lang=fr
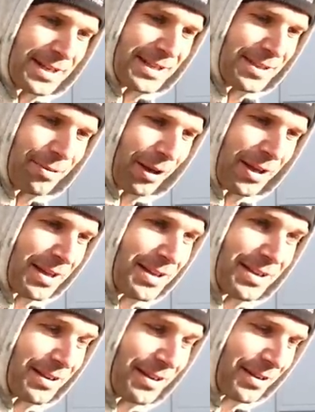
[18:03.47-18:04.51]

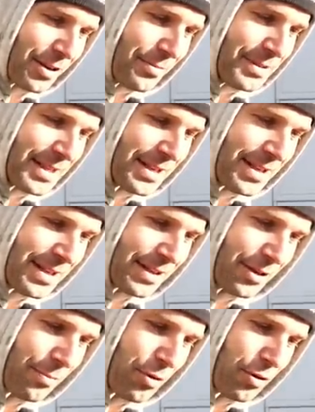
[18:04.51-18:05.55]
équilibré et comme
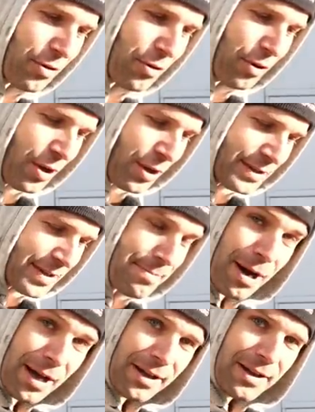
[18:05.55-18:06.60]
c'est comme le, c'est
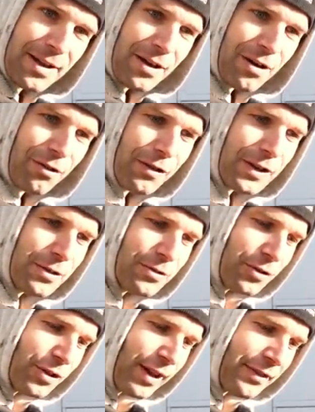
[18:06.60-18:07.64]
bas, en fait, le
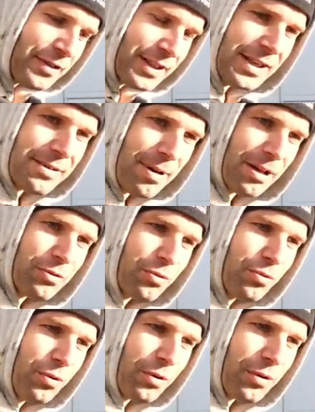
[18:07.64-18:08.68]
centre de gravité, est bas, du
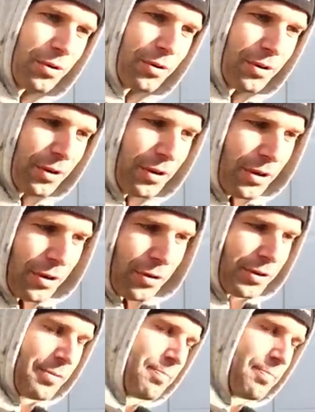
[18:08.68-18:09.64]
coup on